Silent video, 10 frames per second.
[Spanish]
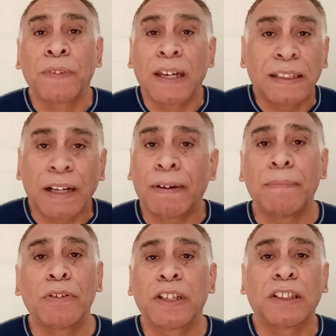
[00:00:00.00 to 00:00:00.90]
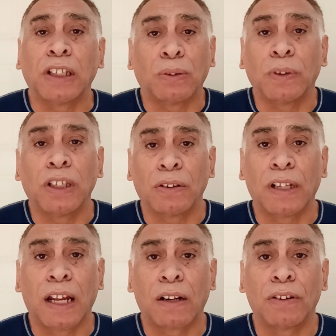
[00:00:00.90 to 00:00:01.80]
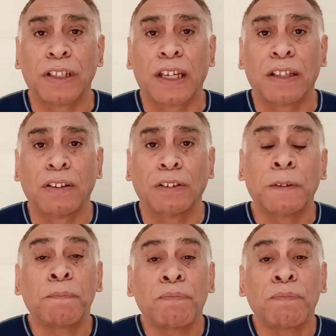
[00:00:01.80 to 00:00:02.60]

estábamos destituidos de la gloria de Dios.